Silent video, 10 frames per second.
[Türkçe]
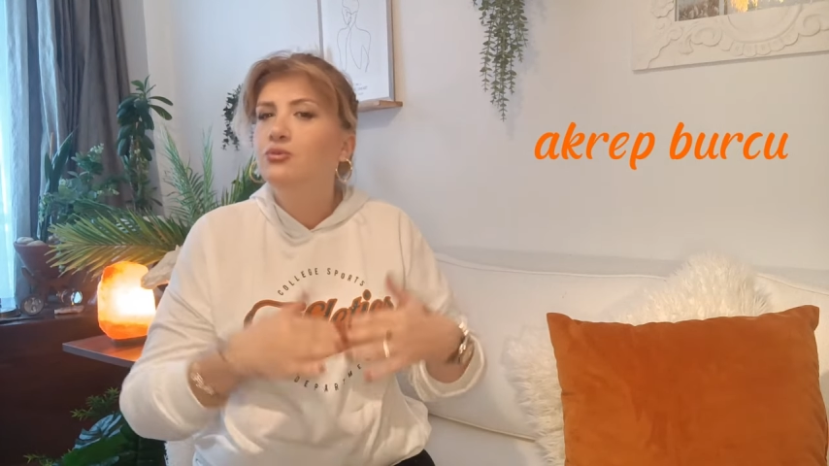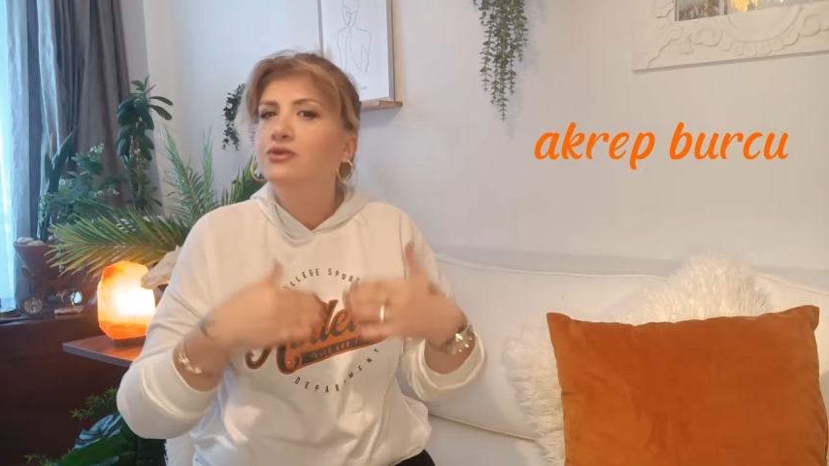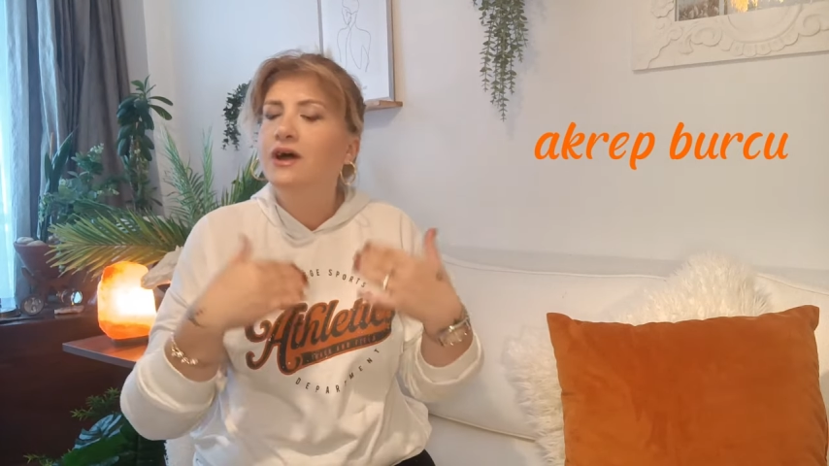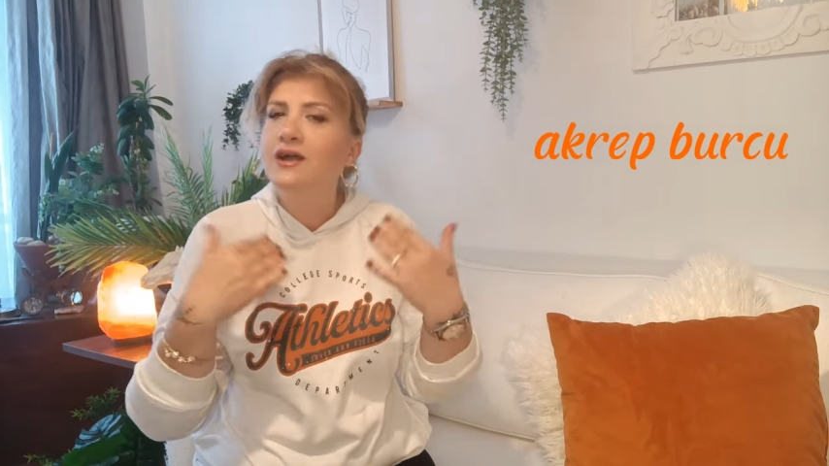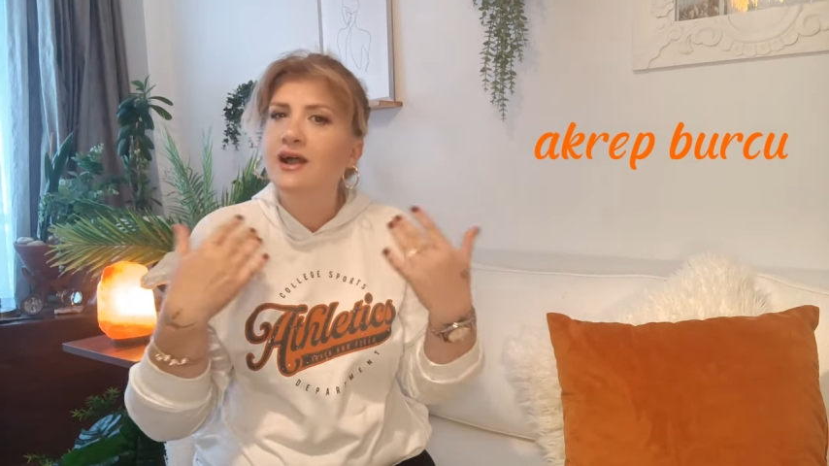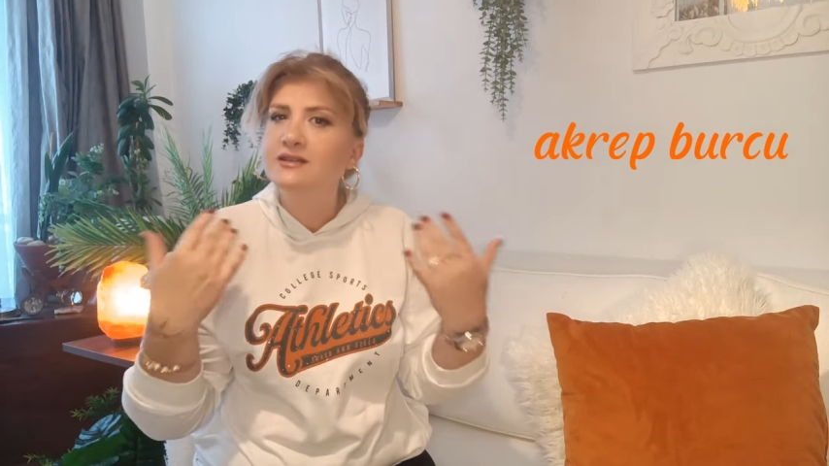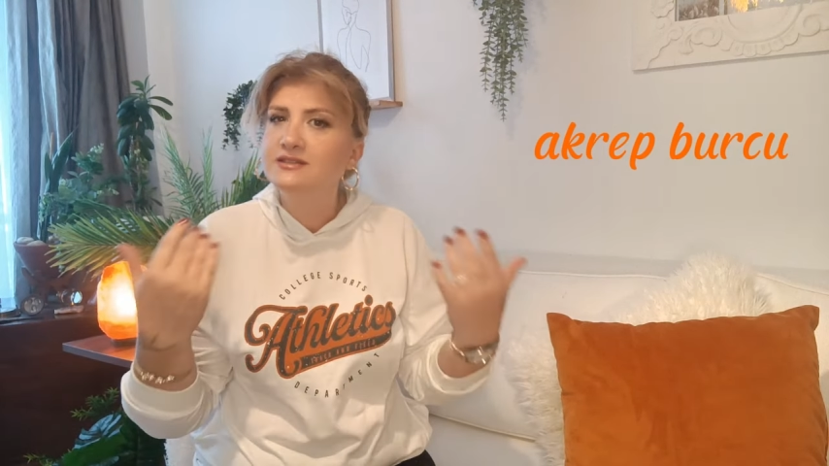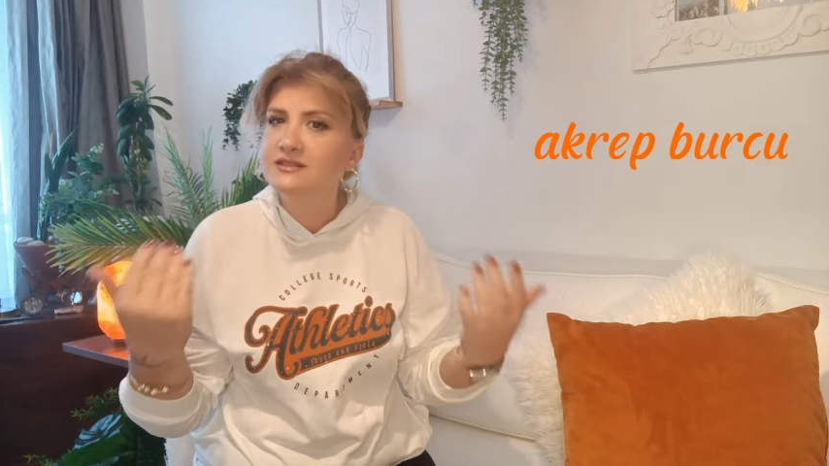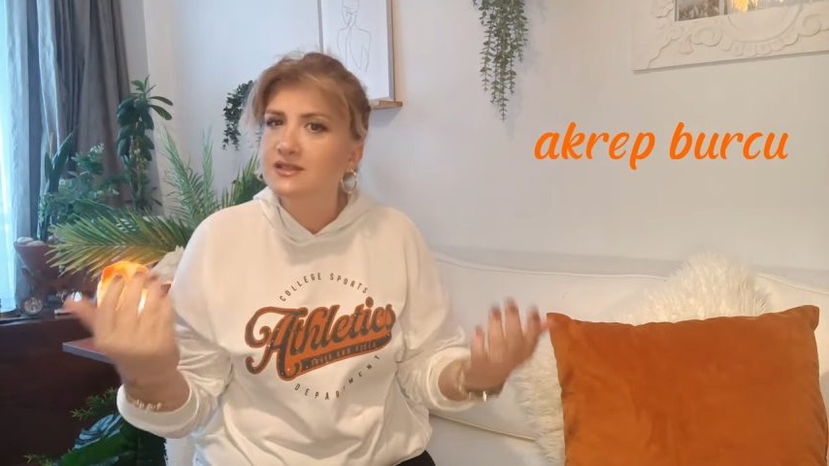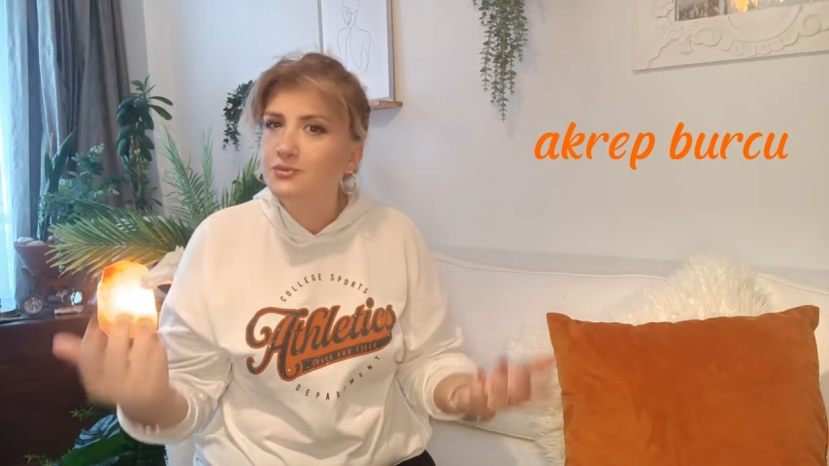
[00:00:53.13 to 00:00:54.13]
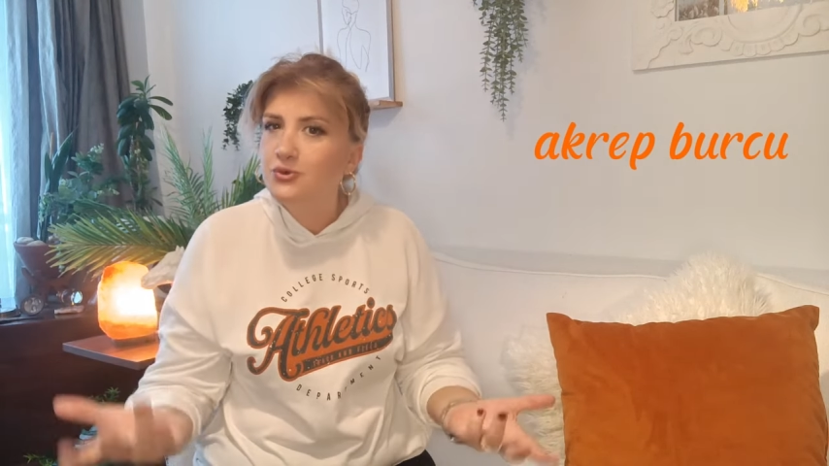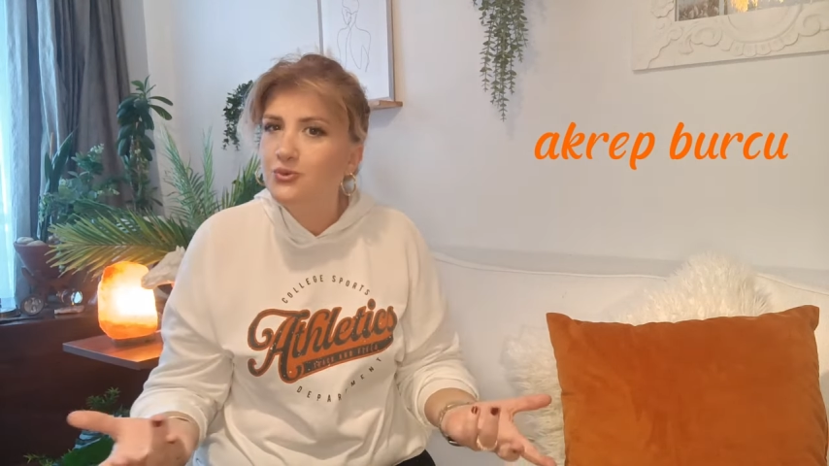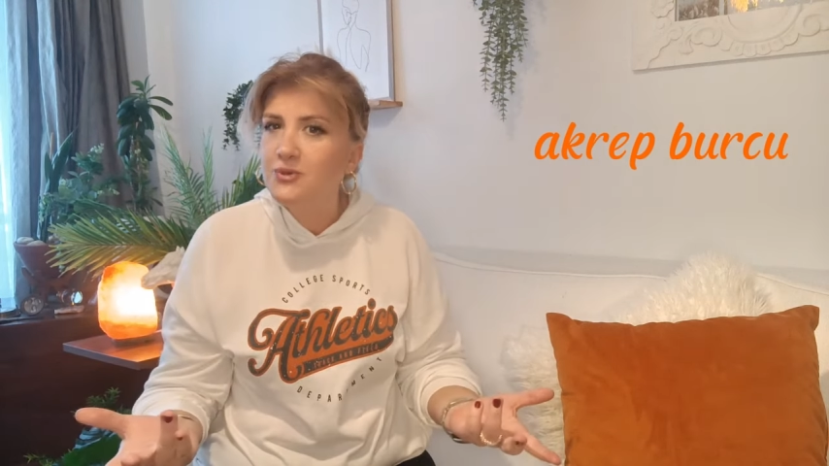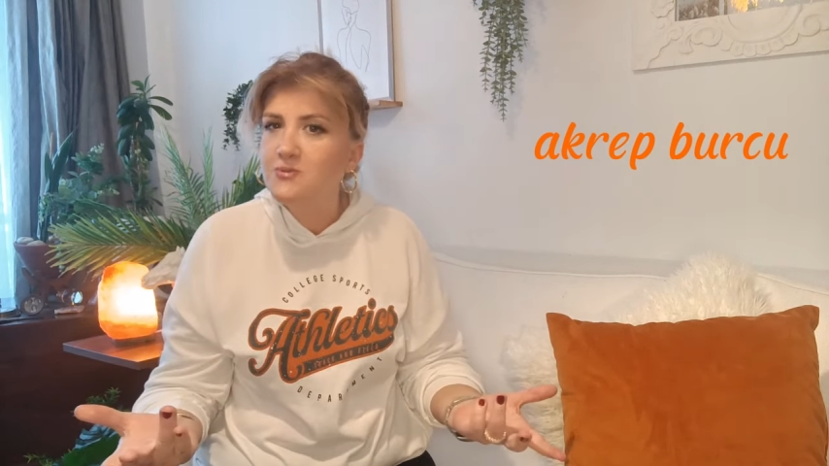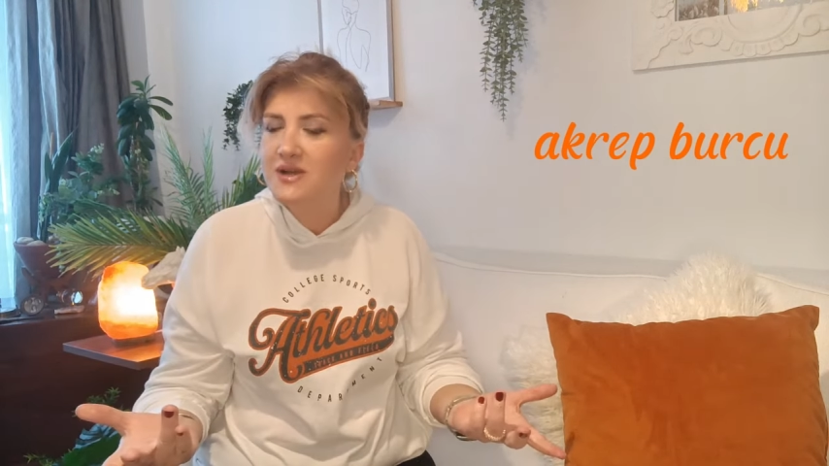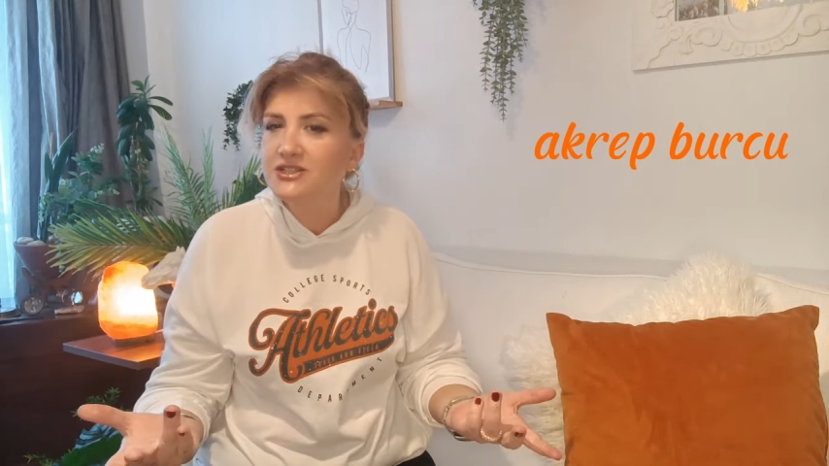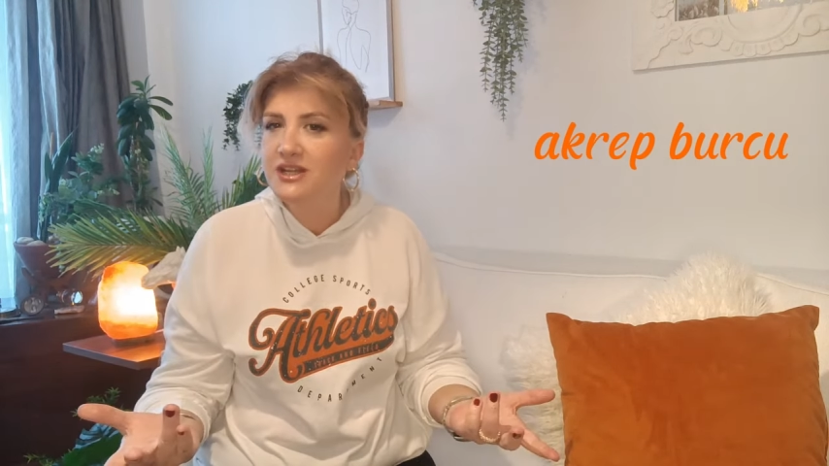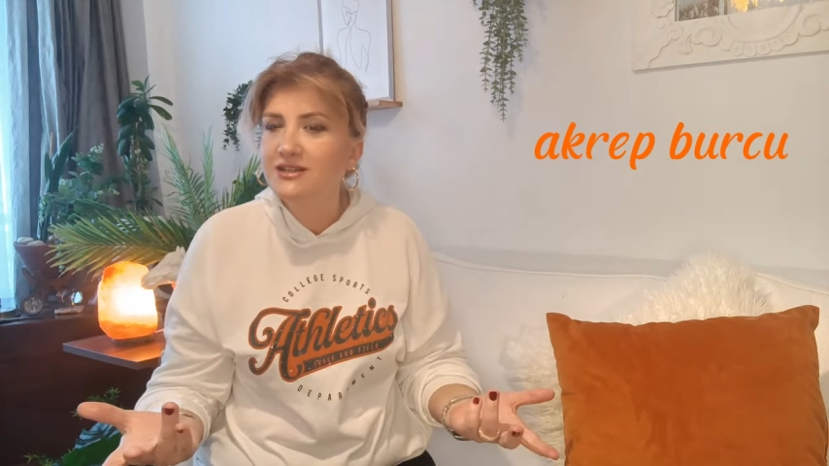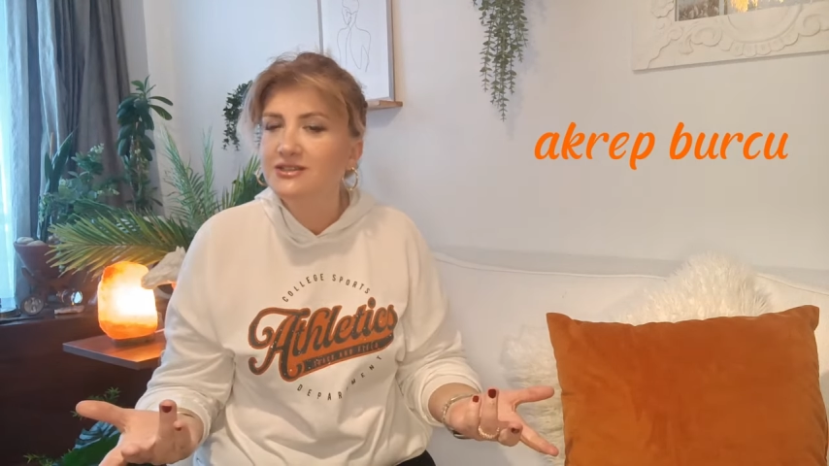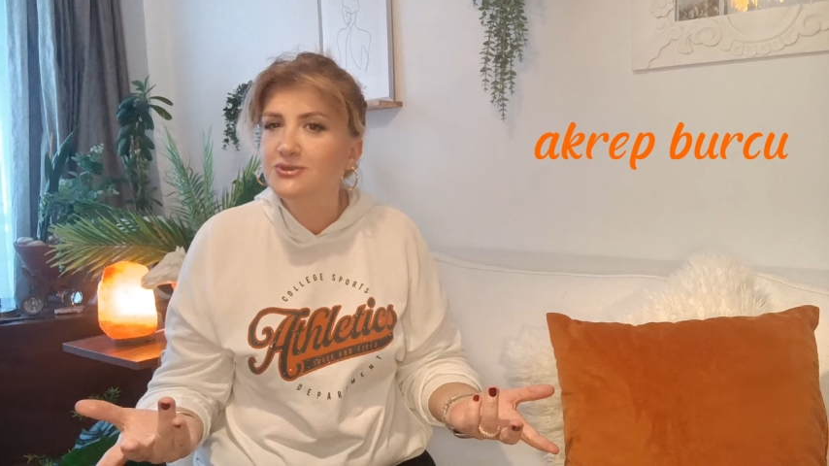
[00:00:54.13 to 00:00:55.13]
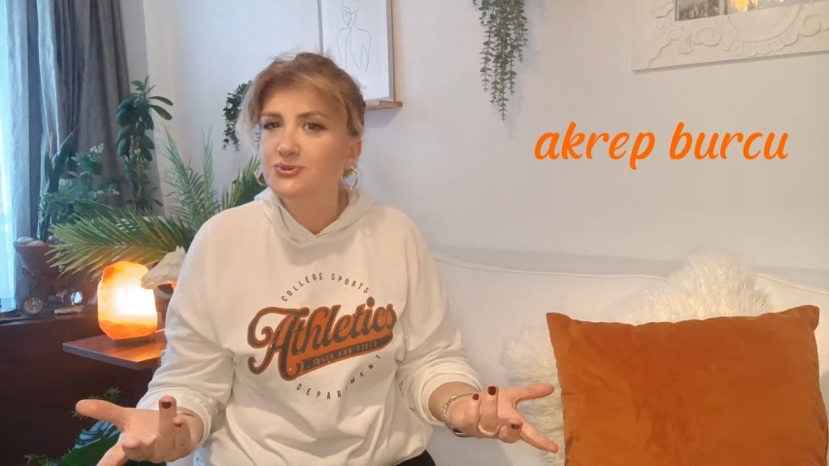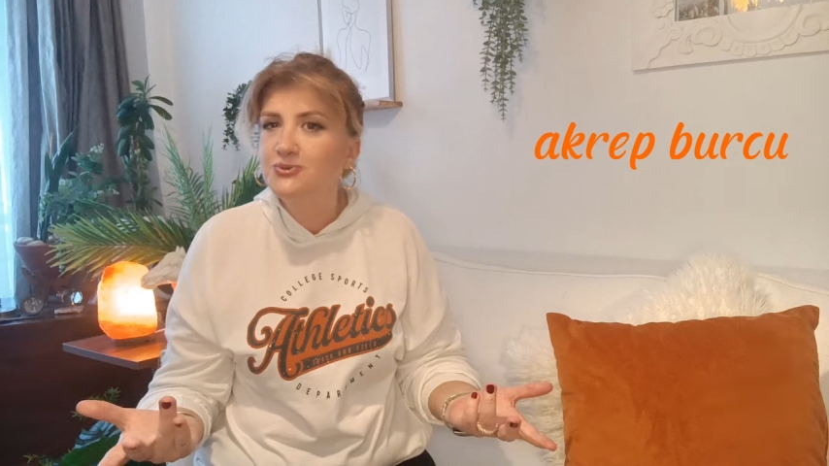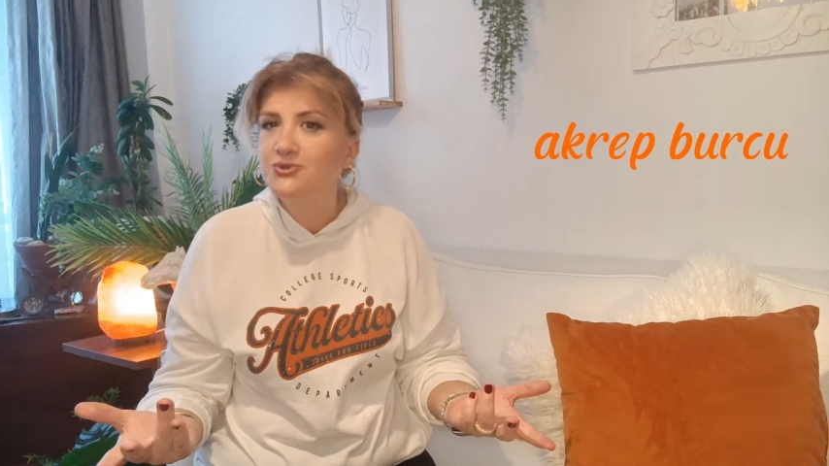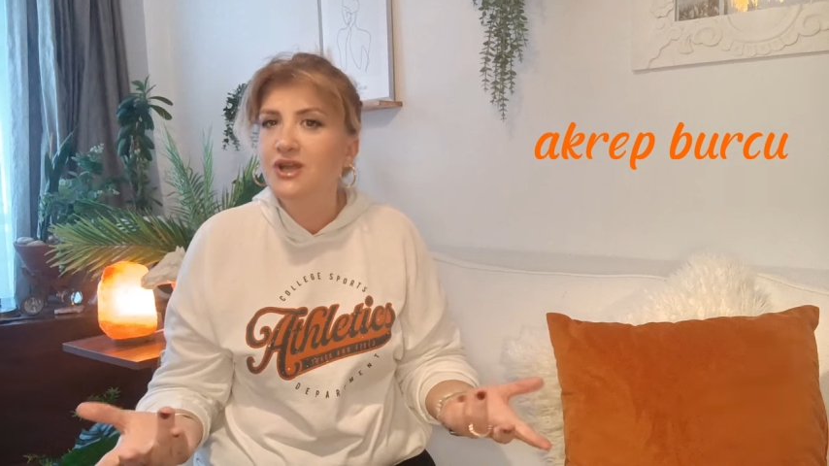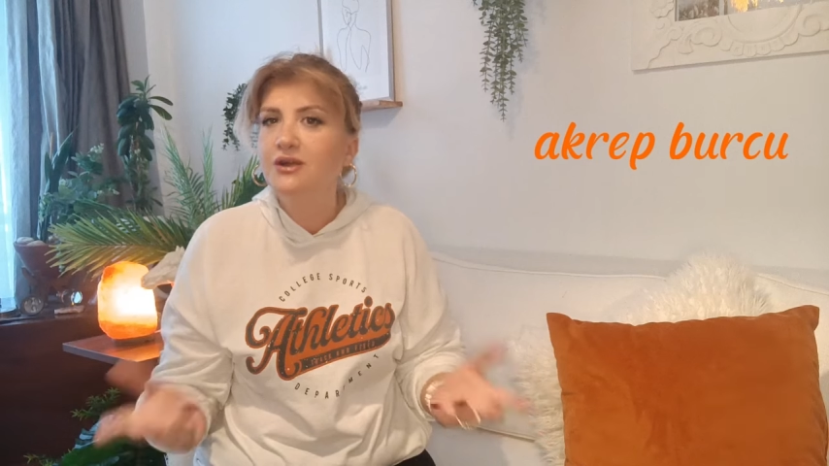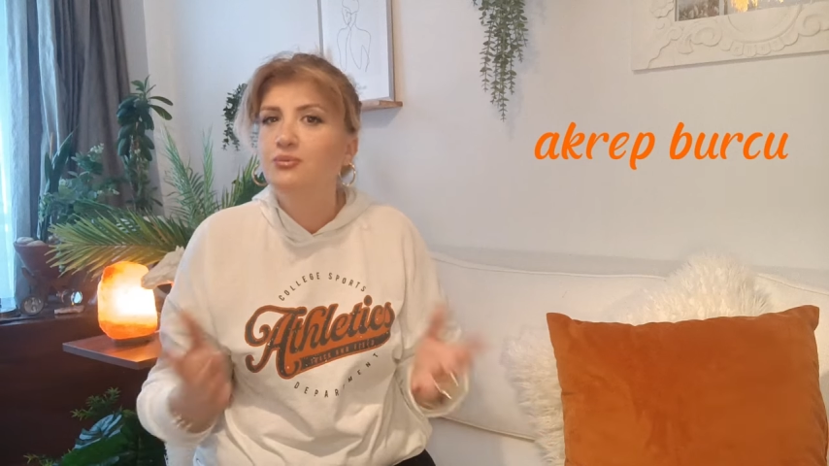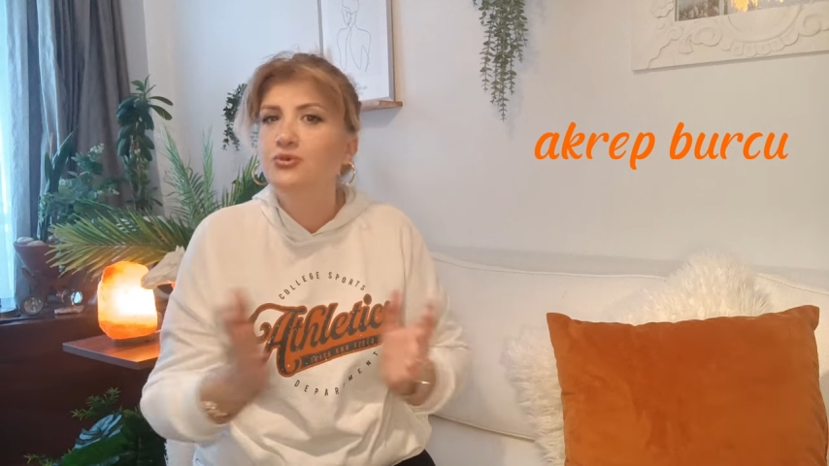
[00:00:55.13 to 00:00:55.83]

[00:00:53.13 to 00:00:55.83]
Bu da hayatınıza büyük bir başlangıç sunacak.